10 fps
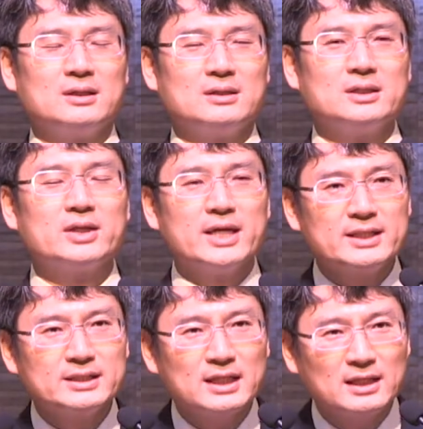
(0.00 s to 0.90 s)
이렇게 해야
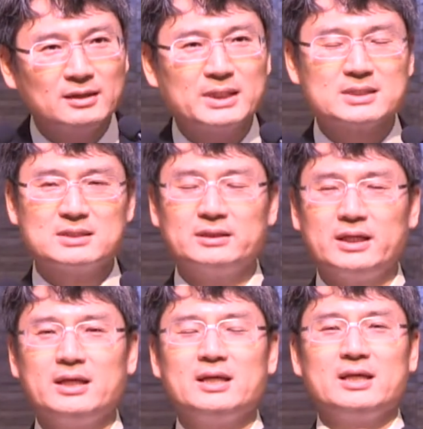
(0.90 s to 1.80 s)
된다 말했을
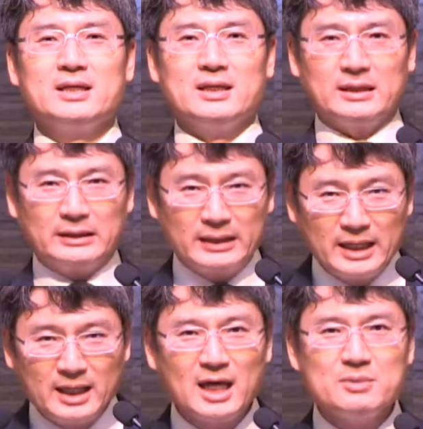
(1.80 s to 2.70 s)
때,
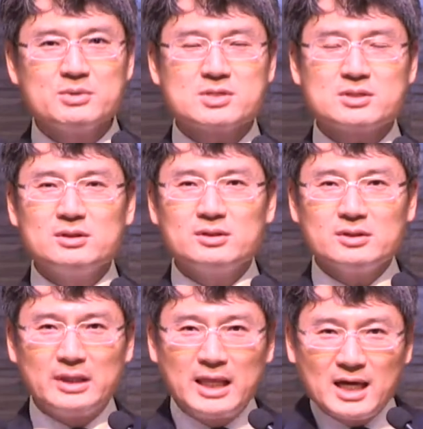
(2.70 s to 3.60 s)
네 하면서,
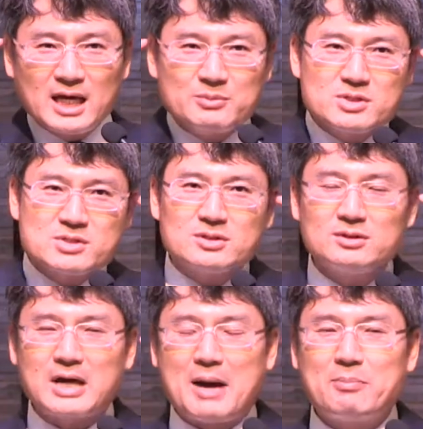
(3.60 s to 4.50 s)
네
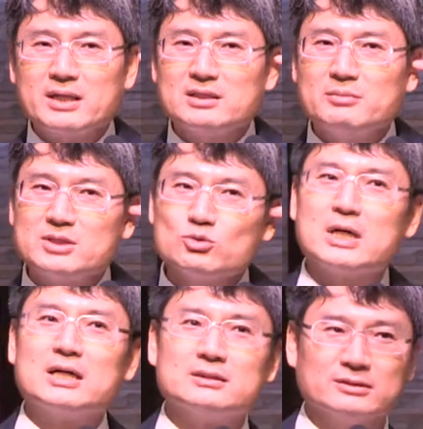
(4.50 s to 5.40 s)
하면서 아빠 했던 말이 쏙
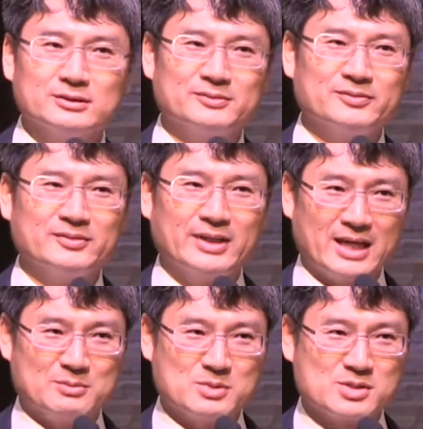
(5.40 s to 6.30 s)
나가는 거예요. 네
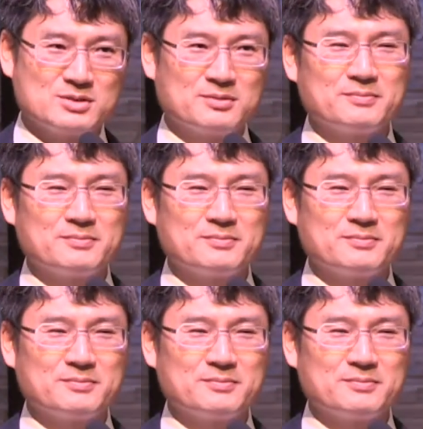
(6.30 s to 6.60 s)
하면서.